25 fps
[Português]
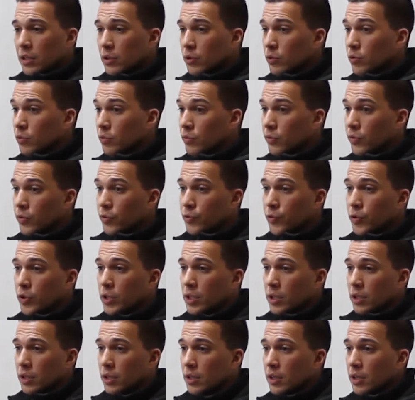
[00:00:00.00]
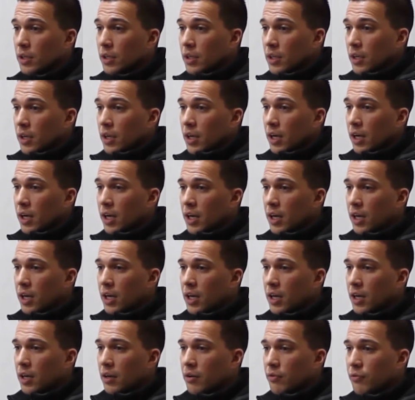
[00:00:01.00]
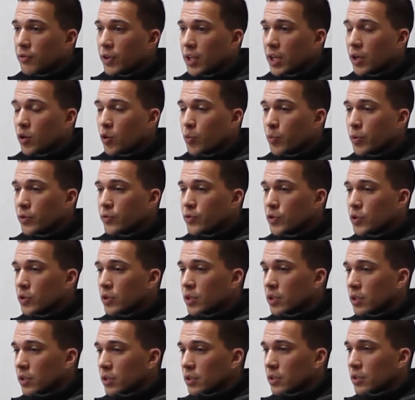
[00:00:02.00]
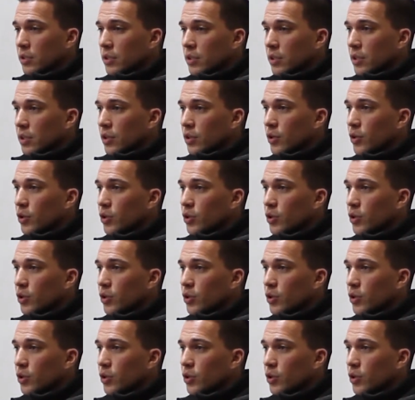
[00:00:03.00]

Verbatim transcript: Foi o que deixou claro Fábio Duarte, um